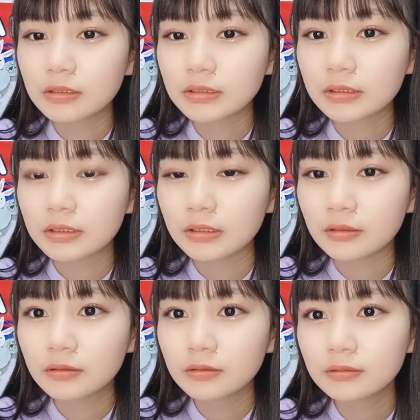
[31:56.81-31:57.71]
さったら
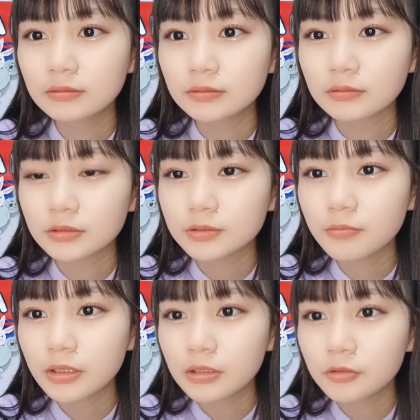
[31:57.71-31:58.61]
ちょっと順
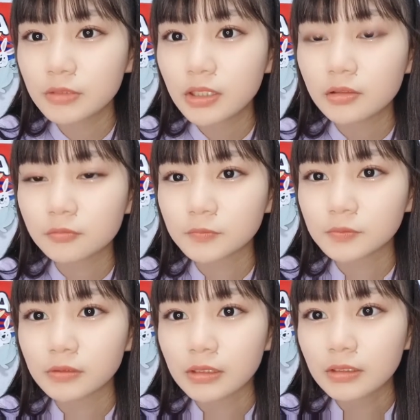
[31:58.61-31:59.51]
番に読みたいと思う
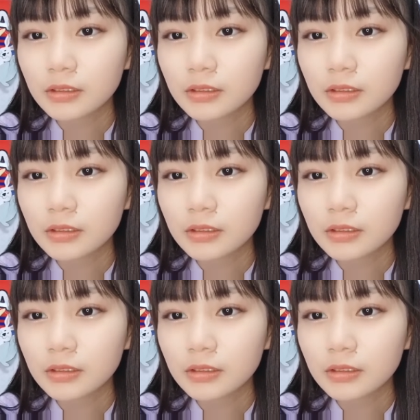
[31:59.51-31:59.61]
ので